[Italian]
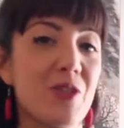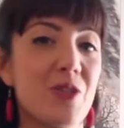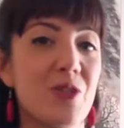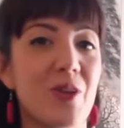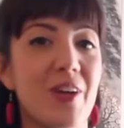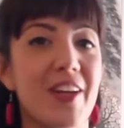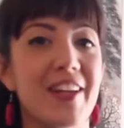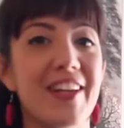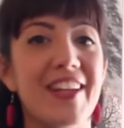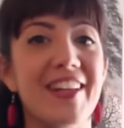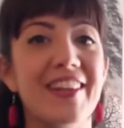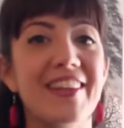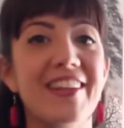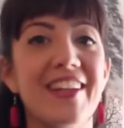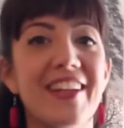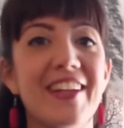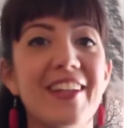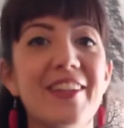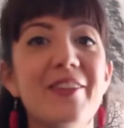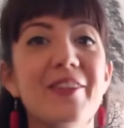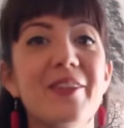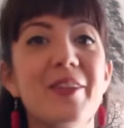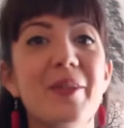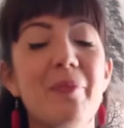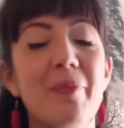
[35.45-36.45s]
cioè nel
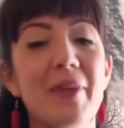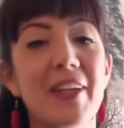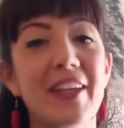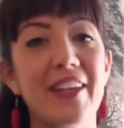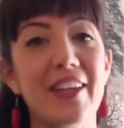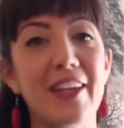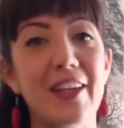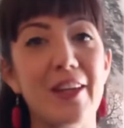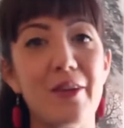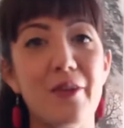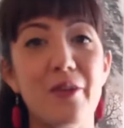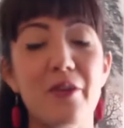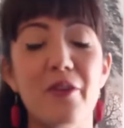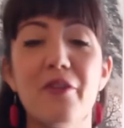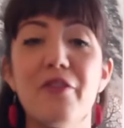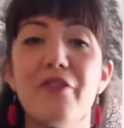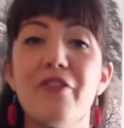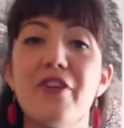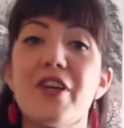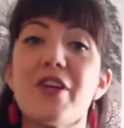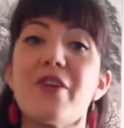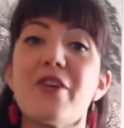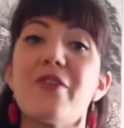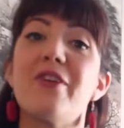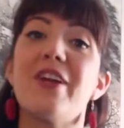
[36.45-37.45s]
dialetto di Pechino,
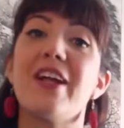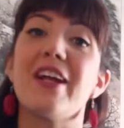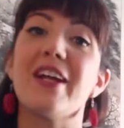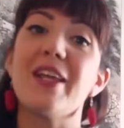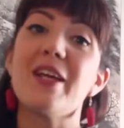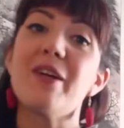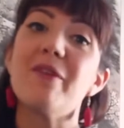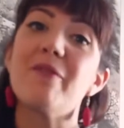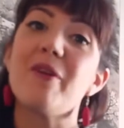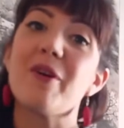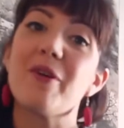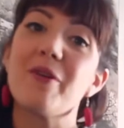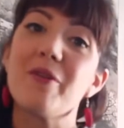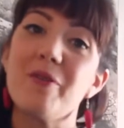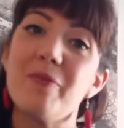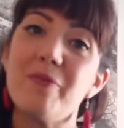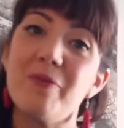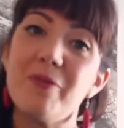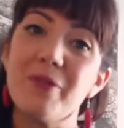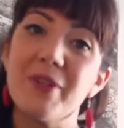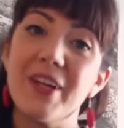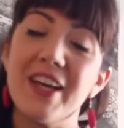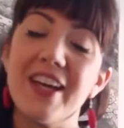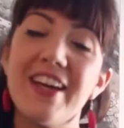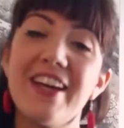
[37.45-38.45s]
ovvero la lingua
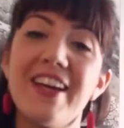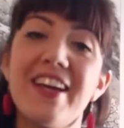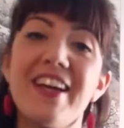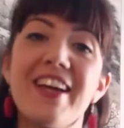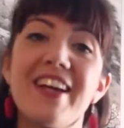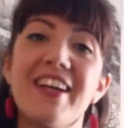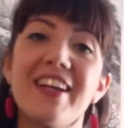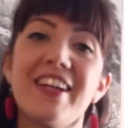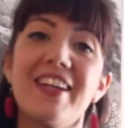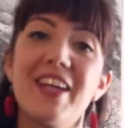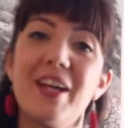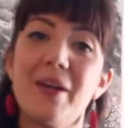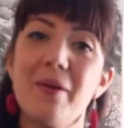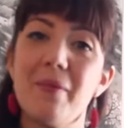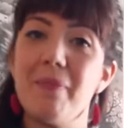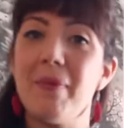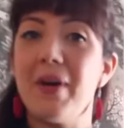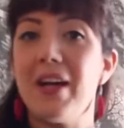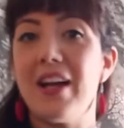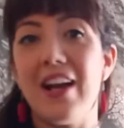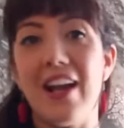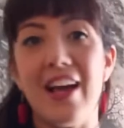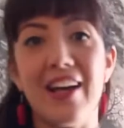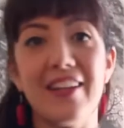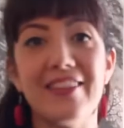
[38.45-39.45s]
comune
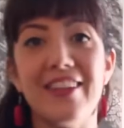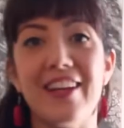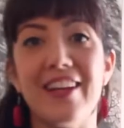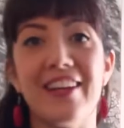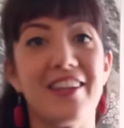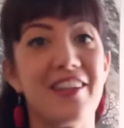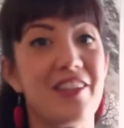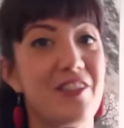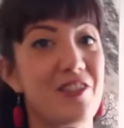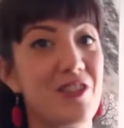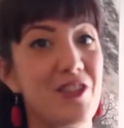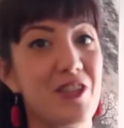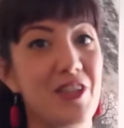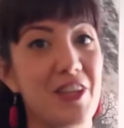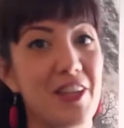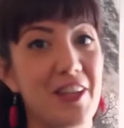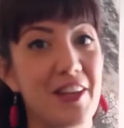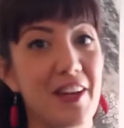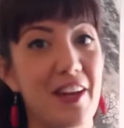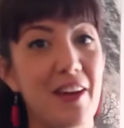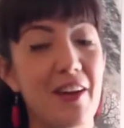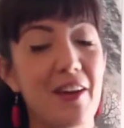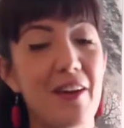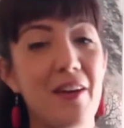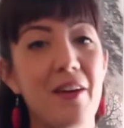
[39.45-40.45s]
parlata in
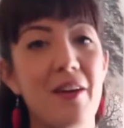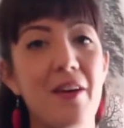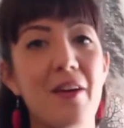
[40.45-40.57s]
Cina.